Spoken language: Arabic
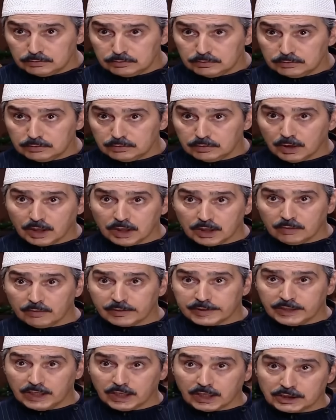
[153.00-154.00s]
والله
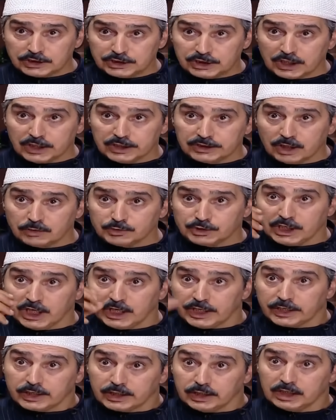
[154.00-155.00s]
وكيلك هالشغله طاوش
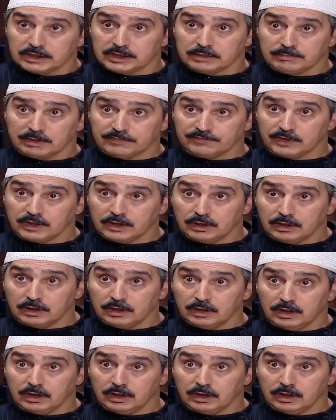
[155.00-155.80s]
الحاره كلها تم مقفله